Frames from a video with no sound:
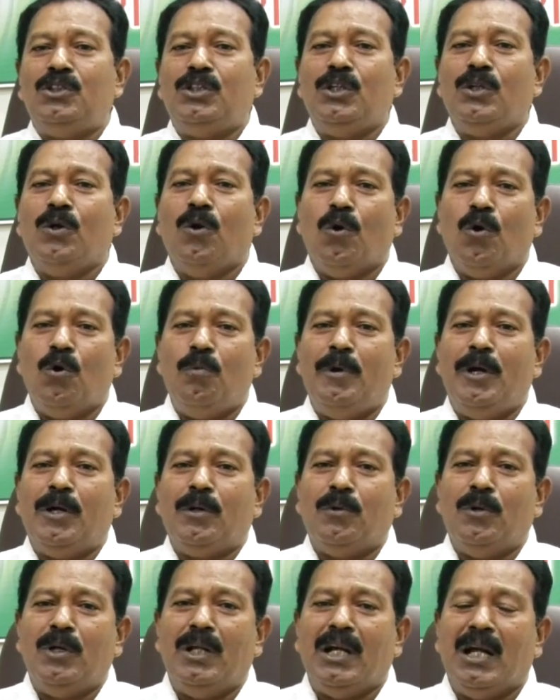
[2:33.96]
వచ్చి గొడవ
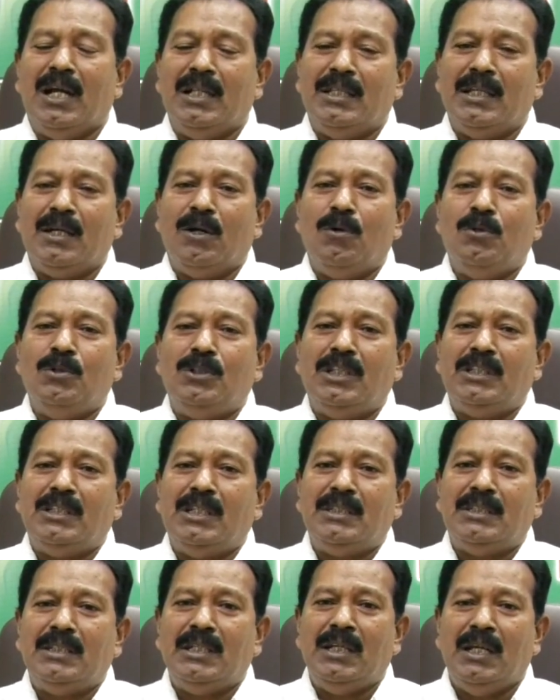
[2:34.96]
పెట్టుకొని గందరగోళం
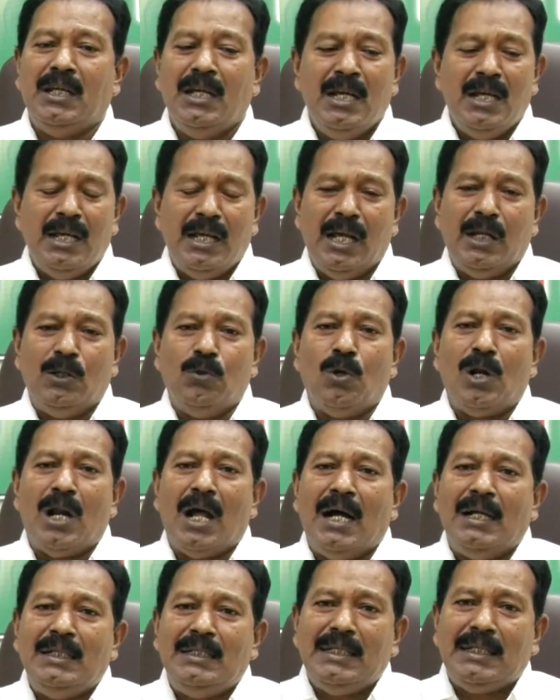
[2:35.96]
చేసేసి ఏదో
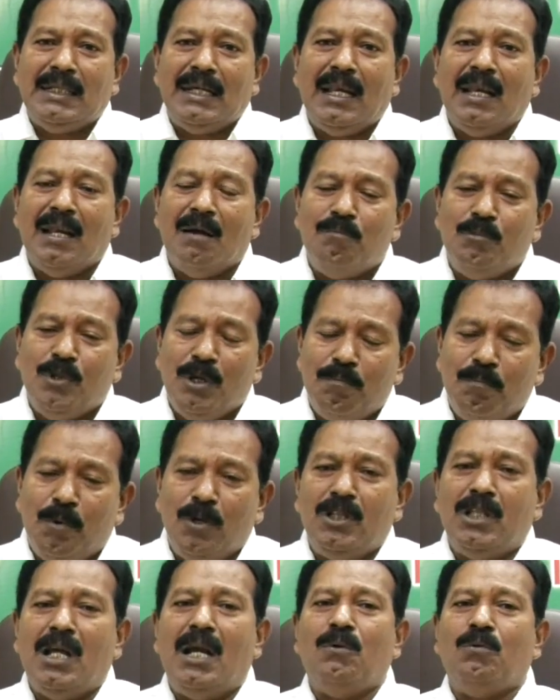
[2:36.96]
రాజకీయ లబ్ధి
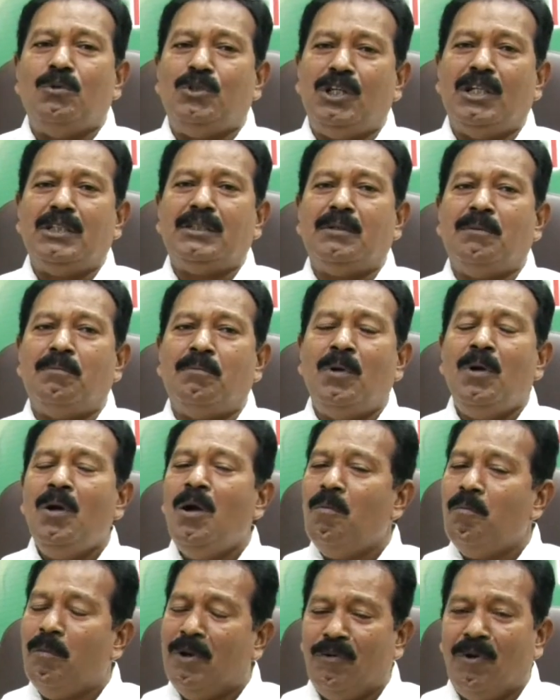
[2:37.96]
పొందాలనే ఉద్దేశం
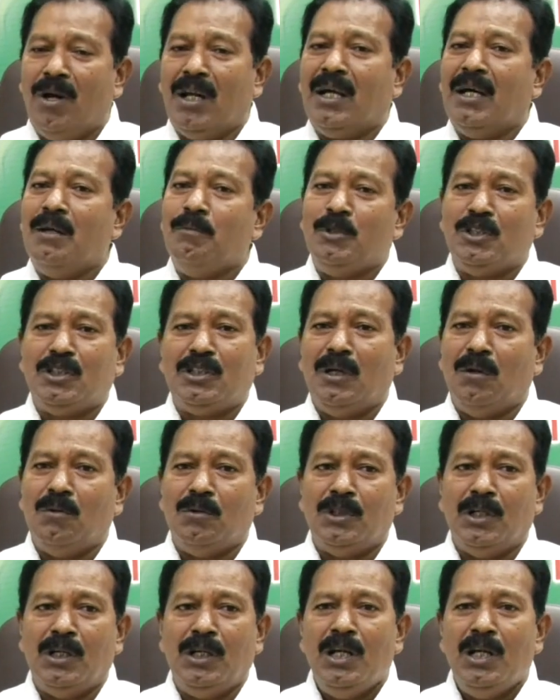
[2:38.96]
మరి వాళ్ళకి కనిపిస్తూ ఉంది